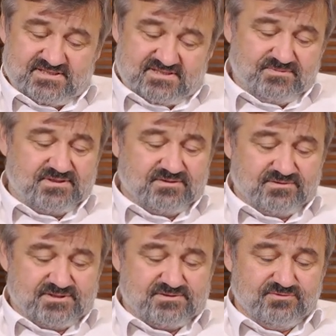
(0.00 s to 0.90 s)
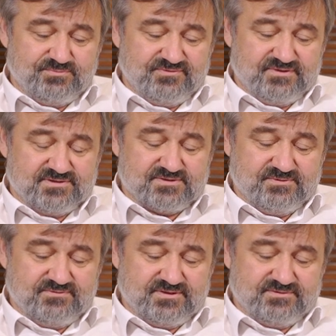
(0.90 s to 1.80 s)
«Прости меня, народ лесной», —
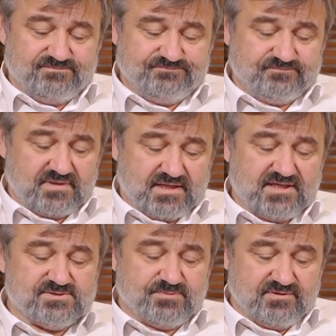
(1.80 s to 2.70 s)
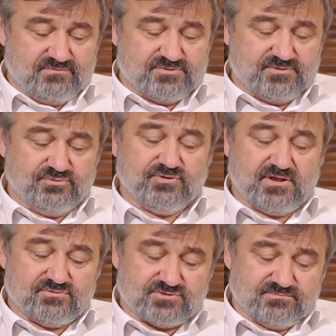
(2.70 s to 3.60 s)
повинился медведь. «Я исправлюсь и
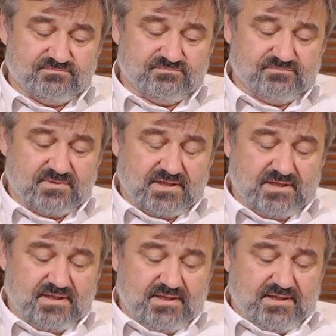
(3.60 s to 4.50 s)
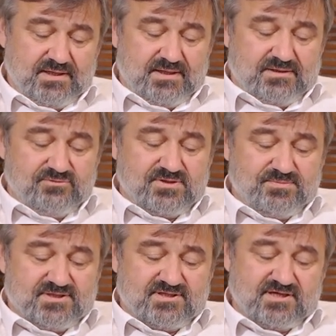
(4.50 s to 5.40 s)
буду хорошим.
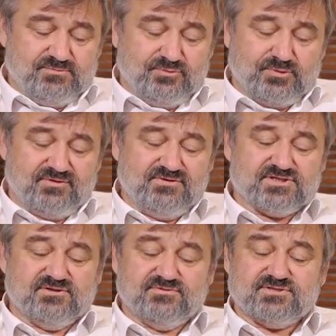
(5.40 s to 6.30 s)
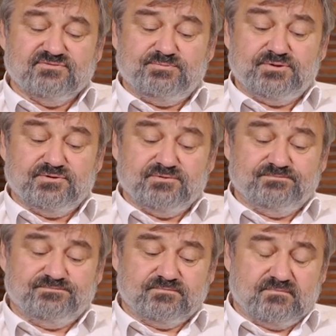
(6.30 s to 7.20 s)
Тут опять храбрый муравьишка вышел
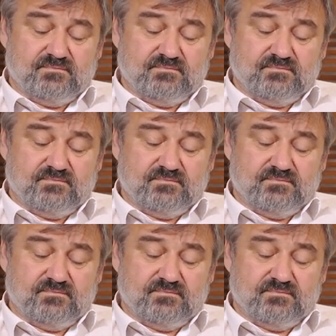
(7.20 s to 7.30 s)
вперед.